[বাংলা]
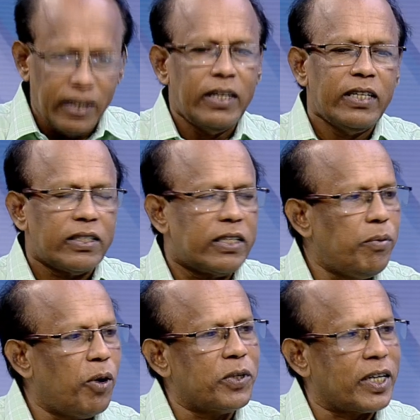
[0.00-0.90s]
কিভাবে
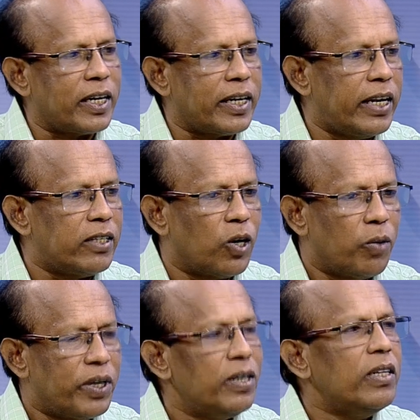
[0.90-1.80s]
তাকে খেলতে হবে
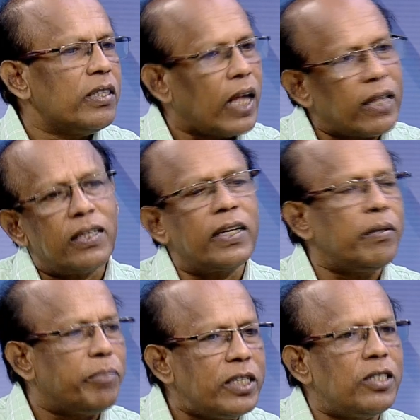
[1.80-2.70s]
তার থেকে
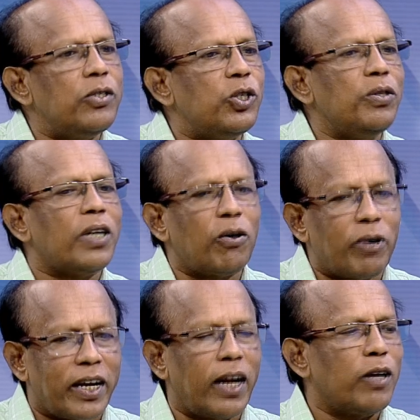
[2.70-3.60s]
বেশি চিন্তা করে খেলা
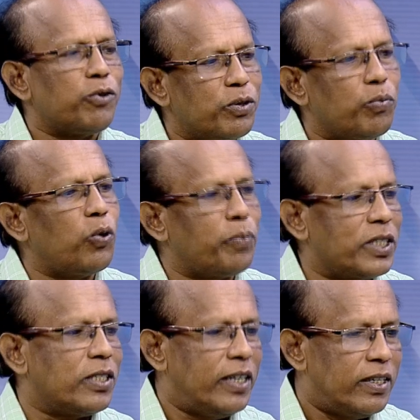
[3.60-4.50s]
উচিত বোর্ড
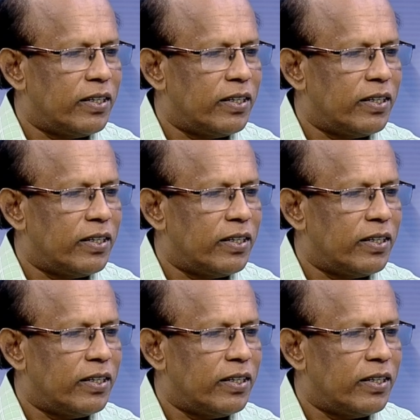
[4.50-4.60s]
প্রেসিডেন্টের